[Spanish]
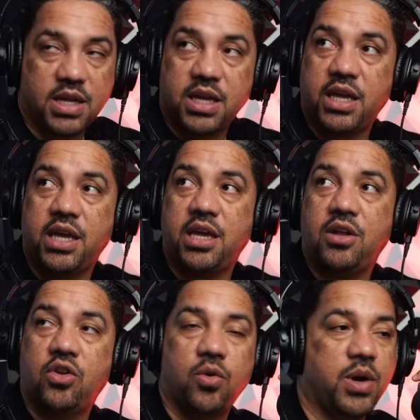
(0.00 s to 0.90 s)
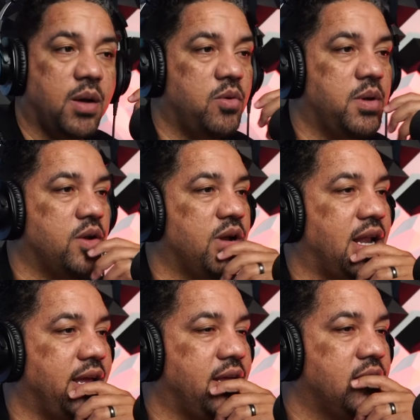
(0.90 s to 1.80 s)
y lo voy a volver una
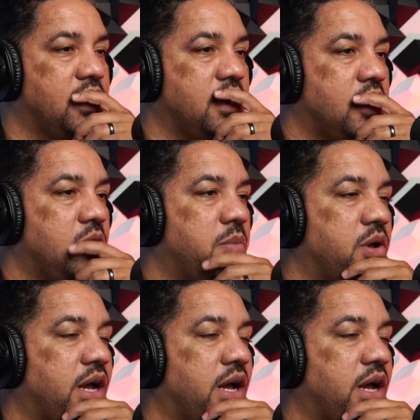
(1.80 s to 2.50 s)
ley. Pero